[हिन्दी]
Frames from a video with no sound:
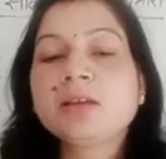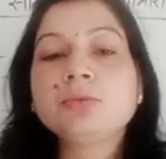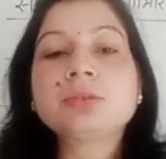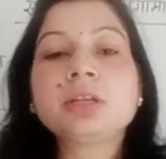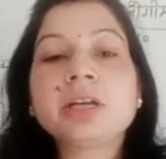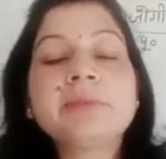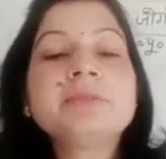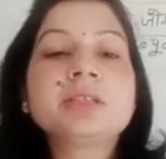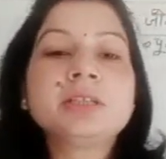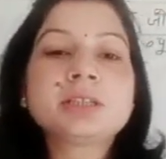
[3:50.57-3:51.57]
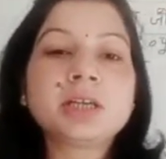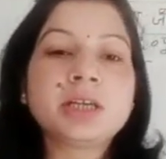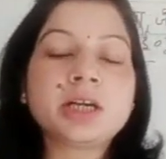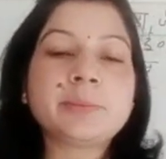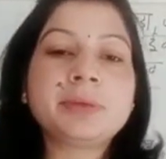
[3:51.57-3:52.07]
उत्तर रामचरित का
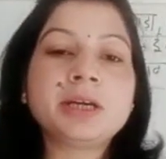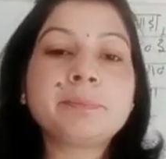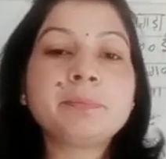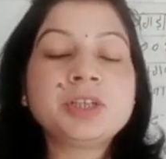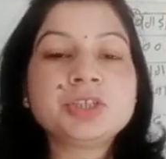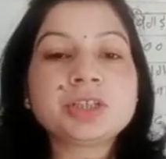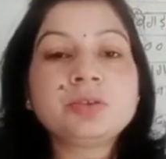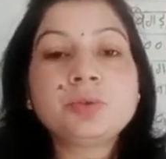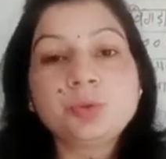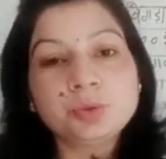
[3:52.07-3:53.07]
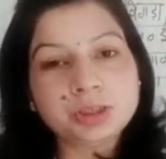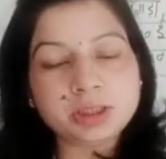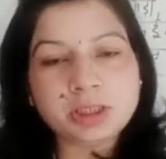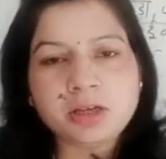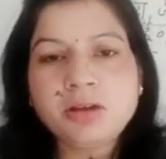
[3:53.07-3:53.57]
यहाँ पर मंचन होता
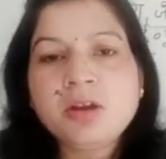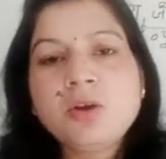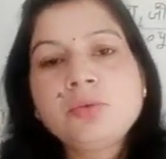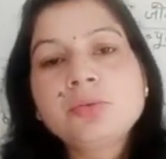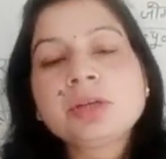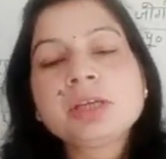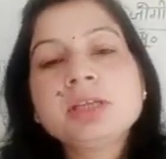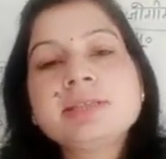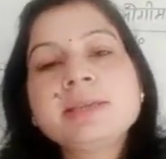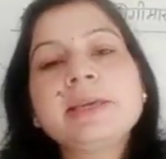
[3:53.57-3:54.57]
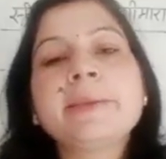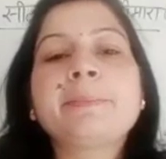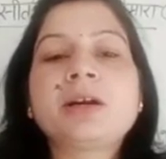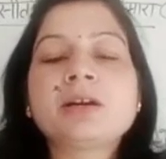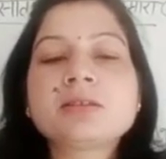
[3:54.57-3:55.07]
था और इसी के
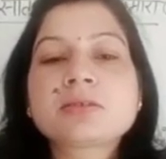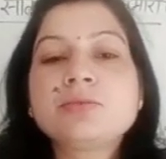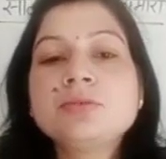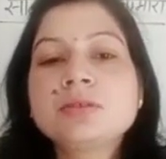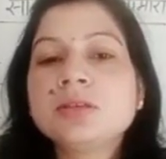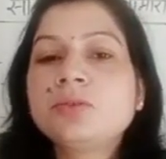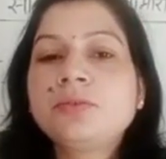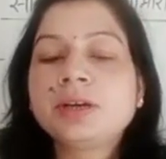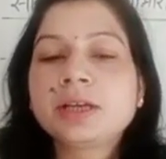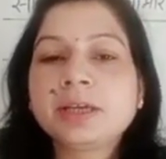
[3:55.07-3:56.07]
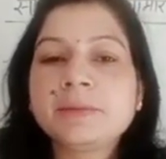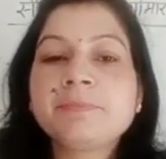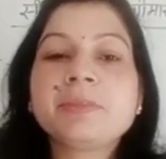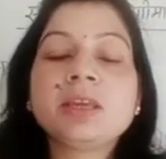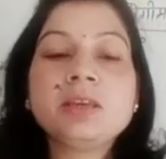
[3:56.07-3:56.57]
पास कौन सी गुफा है
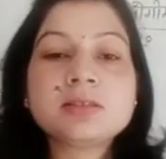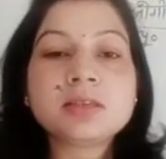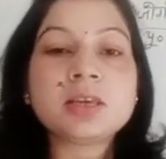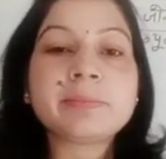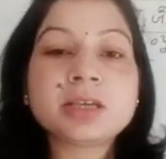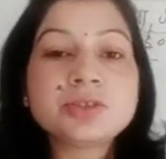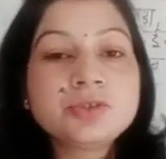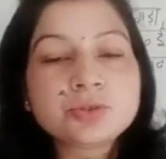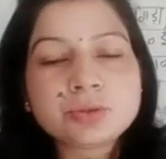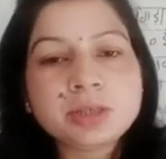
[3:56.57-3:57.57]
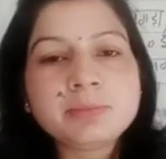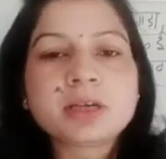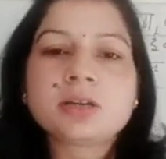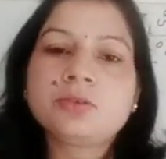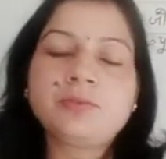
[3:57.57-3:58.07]
इसी के पास जोगी
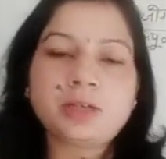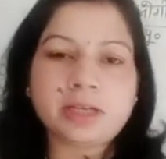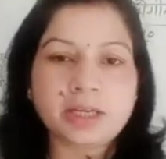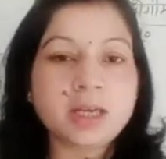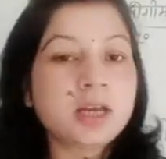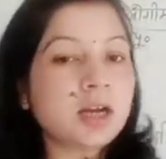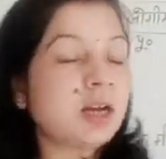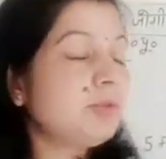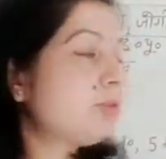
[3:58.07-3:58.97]
मारा गुफा है अब